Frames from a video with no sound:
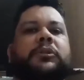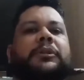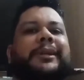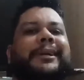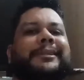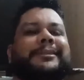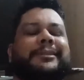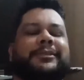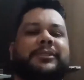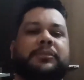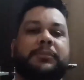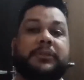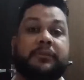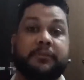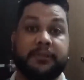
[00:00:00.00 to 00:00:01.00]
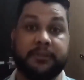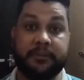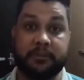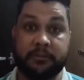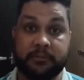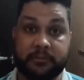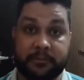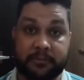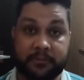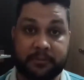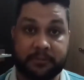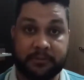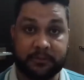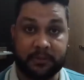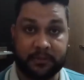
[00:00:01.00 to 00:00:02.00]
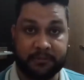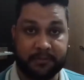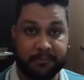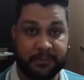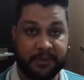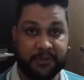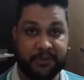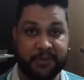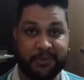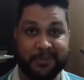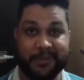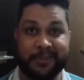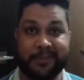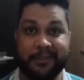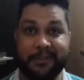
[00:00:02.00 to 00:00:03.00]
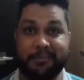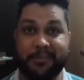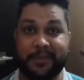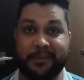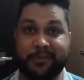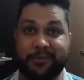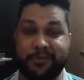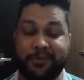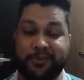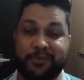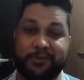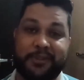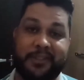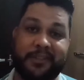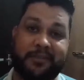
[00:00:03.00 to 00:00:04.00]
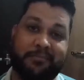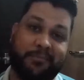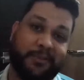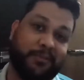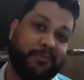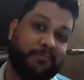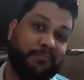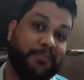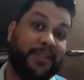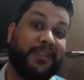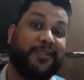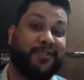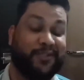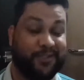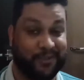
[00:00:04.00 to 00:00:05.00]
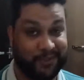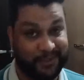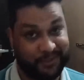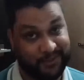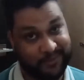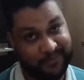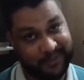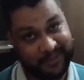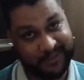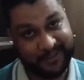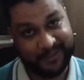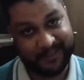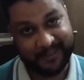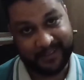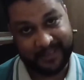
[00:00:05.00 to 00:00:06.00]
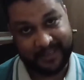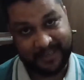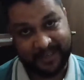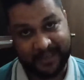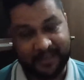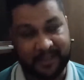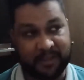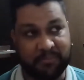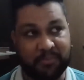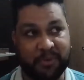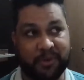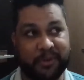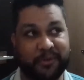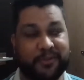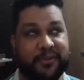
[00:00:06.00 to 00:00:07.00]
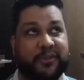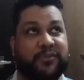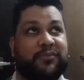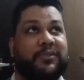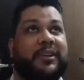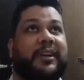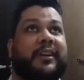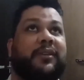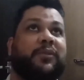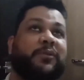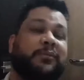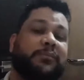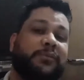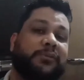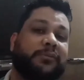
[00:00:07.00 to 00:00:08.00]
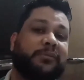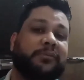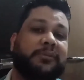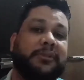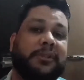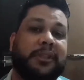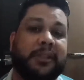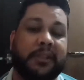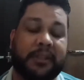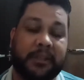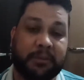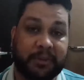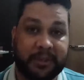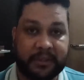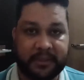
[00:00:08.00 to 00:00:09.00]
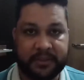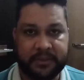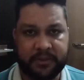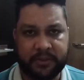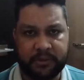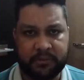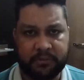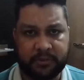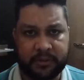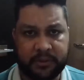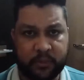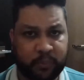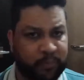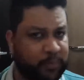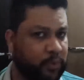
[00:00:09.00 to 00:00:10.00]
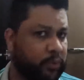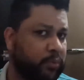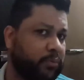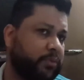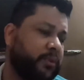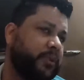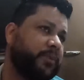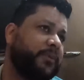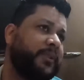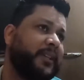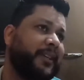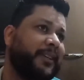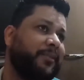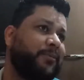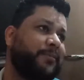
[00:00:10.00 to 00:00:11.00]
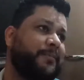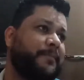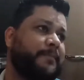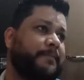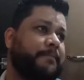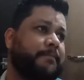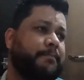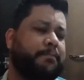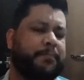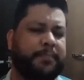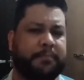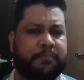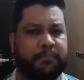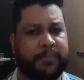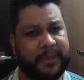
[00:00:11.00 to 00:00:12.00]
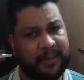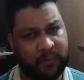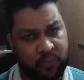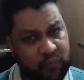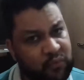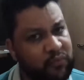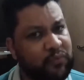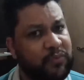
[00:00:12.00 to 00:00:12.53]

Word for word: Olá, seja bem-vindo. Novamente eu aqui para continuar a minha história de vida. Embora eu seja um cara comum, eu acredito que o pouco que eu tenho, para um